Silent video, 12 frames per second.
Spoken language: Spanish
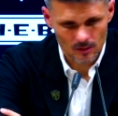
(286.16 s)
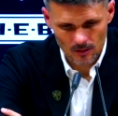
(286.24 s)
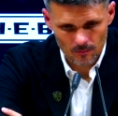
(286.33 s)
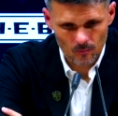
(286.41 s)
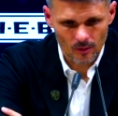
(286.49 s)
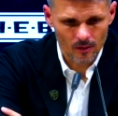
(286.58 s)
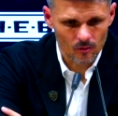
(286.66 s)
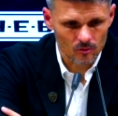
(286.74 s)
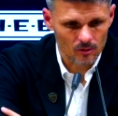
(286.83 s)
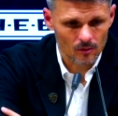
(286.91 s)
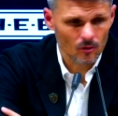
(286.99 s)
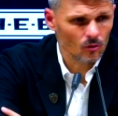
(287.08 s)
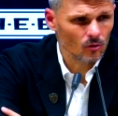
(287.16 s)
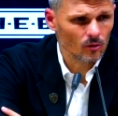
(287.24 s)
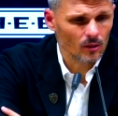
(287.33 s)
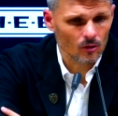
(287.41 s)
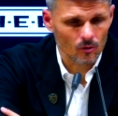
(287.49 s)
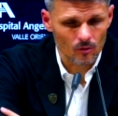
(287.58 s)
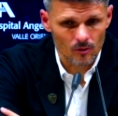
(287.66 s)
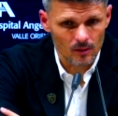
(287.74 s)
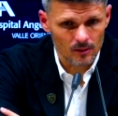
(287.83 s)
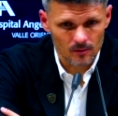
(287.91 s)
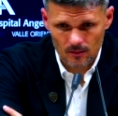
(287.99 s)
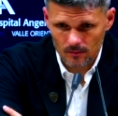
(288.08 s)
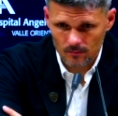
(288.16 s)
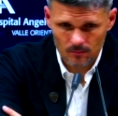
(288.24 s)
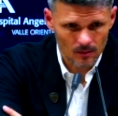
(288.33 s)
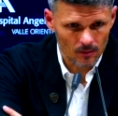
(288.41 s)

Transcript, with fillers: Sí, buenas noches. No, no creo lo del Inter.